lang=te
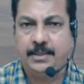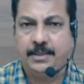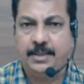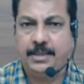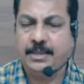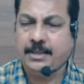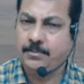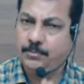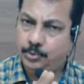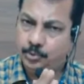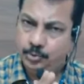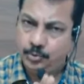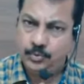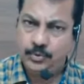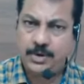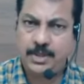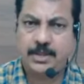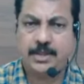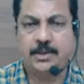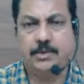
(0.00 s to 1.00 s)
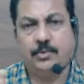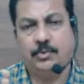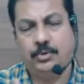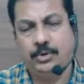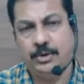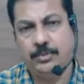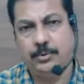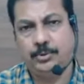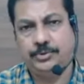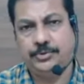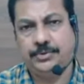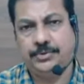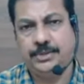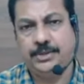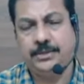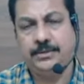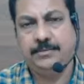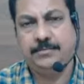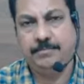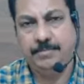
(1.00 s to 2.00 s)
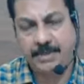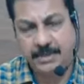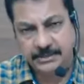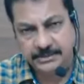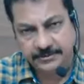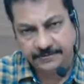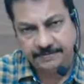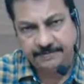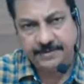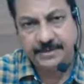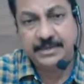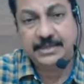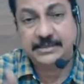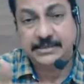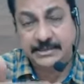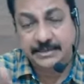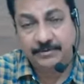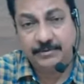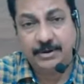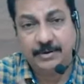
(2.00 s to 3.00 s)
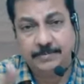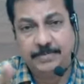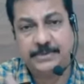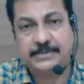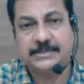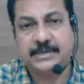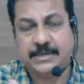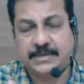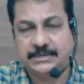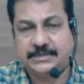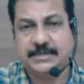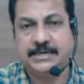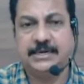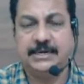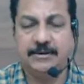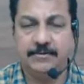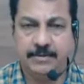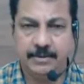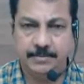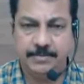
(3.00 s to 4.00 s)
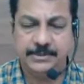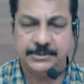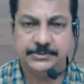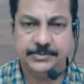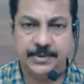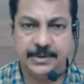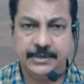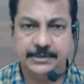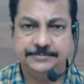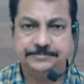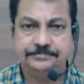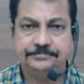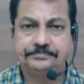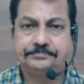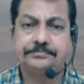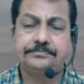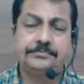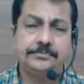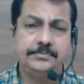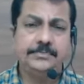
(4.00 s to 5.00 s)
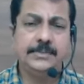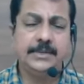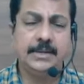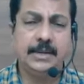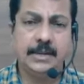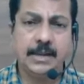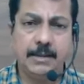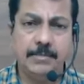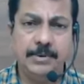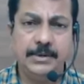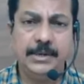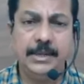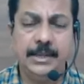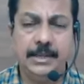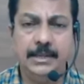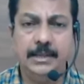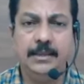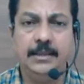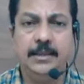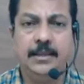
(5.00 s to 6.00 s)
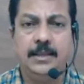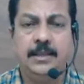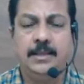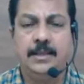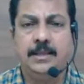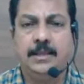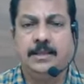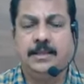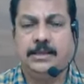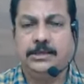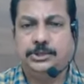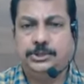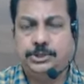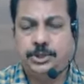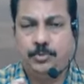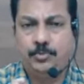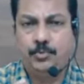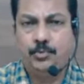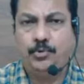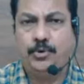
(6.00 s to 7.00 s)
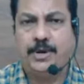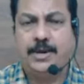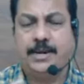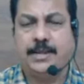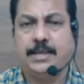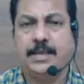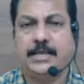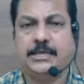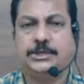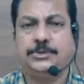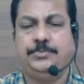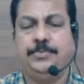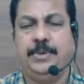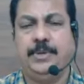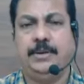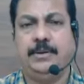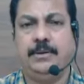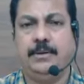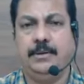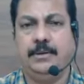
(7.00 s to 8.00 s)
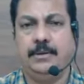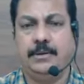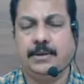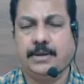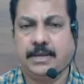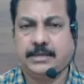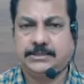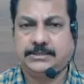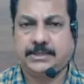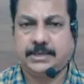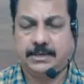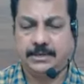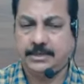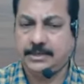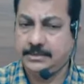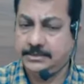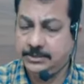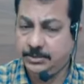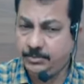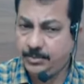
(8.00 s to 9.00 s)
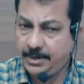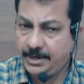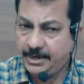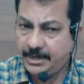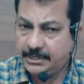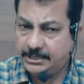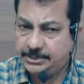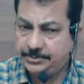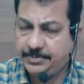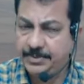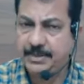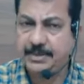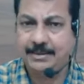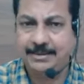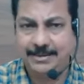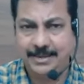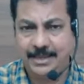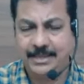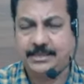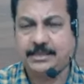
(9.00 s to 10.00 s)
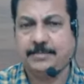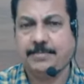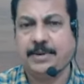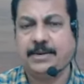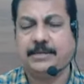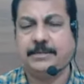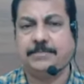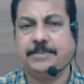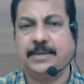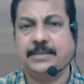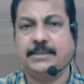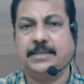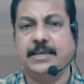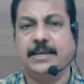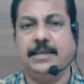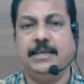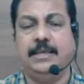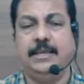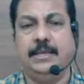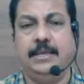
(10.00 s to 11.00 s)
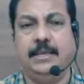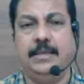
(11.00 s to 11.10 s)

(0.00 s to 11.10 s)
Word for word: ఇక ముందు కూడా ఉండబోతుంది బికాజ్ ఆఫ్ వేరియస్ డెవలప్మెంట్స్ అక్కడ జరిగే డెవలప్మెంట్స్ వలన కాబట్టి జమ్మూ అండ్ కాశ్మీర్ రాష్ట్రానికి జమ్మూ అండ్ కాశ్మీర్ కేంద్రపాలిత ప్రాంతానికి